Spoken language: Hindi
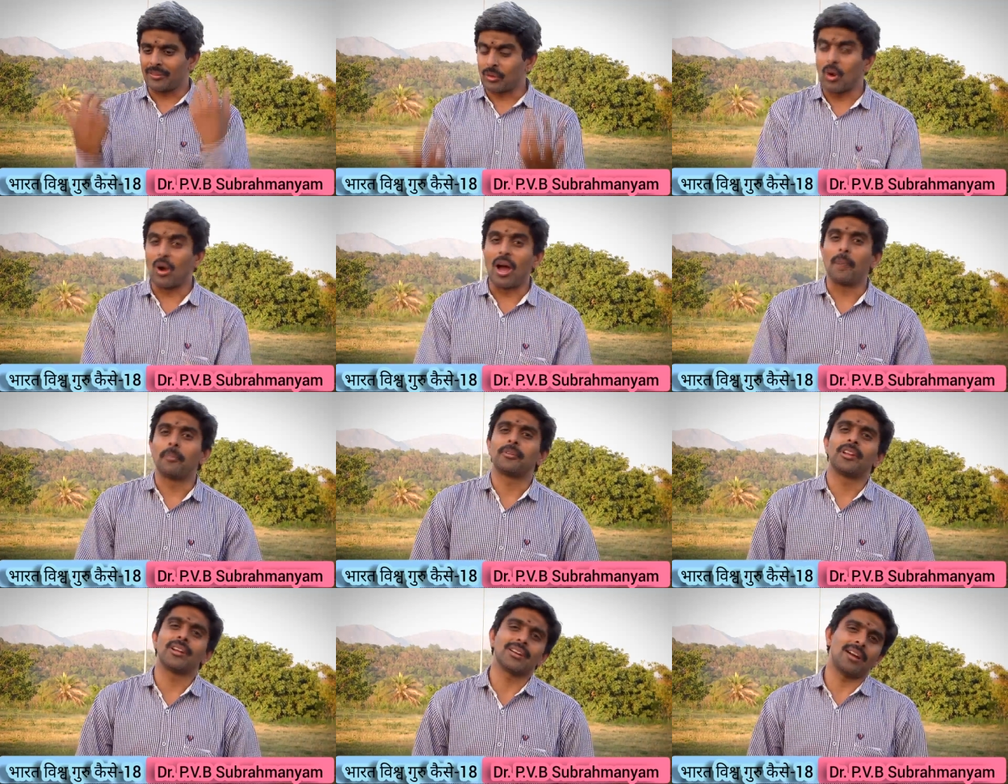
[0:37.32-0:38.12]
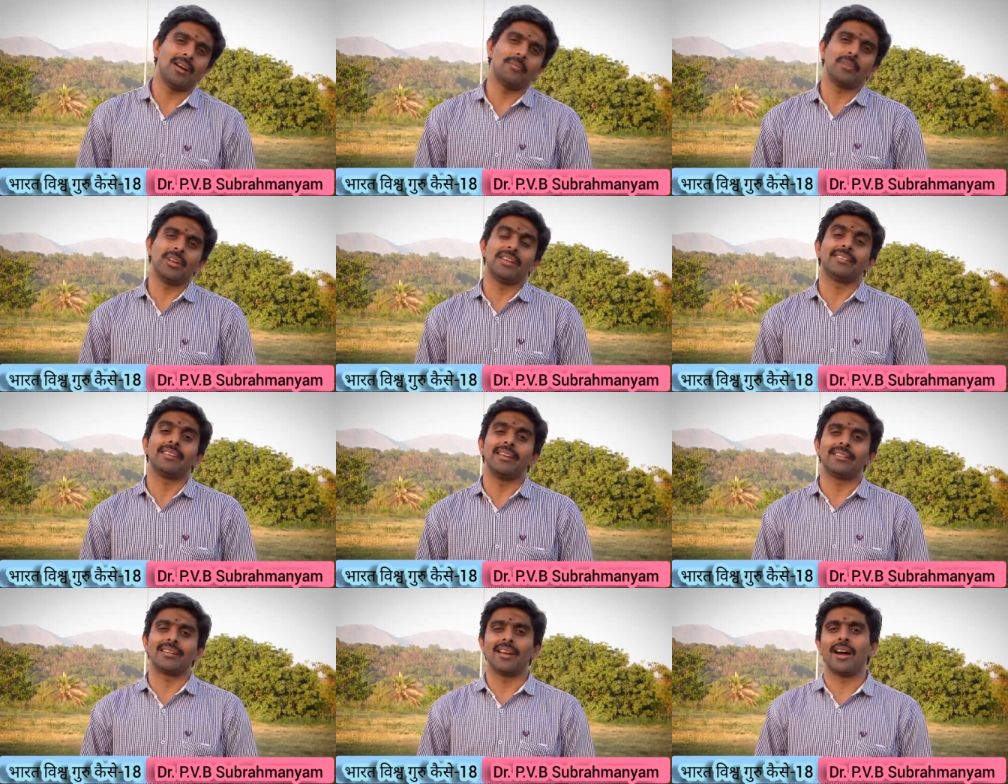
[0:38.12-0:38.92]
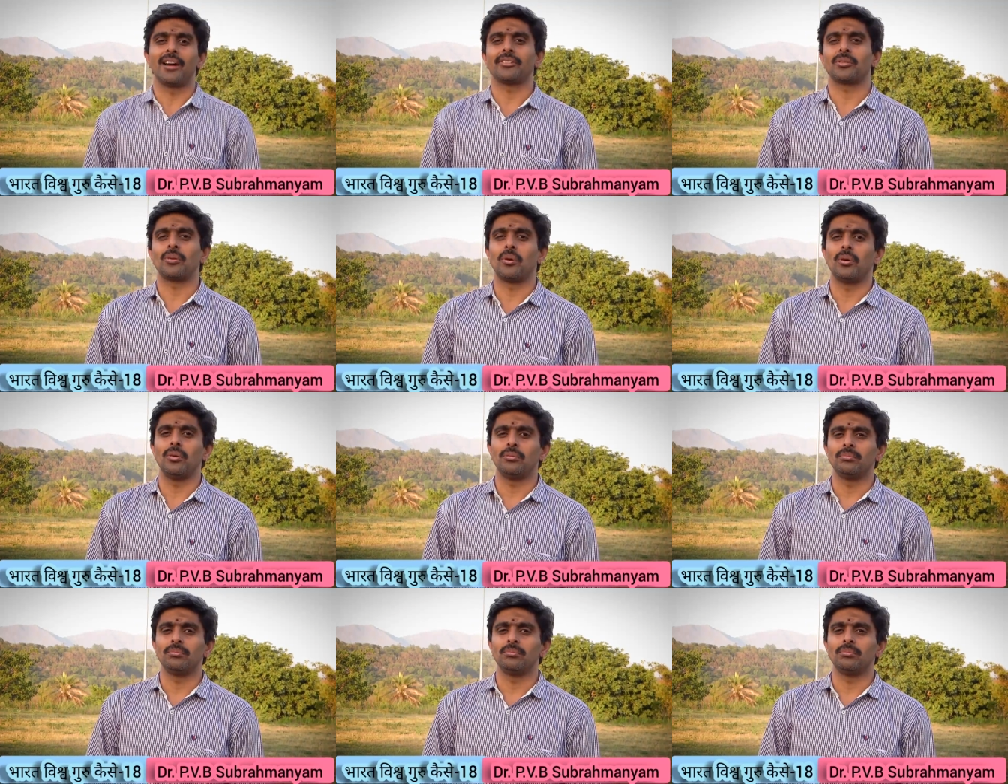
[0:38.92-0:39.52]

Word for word: तो अब तक हम इस इतिहास को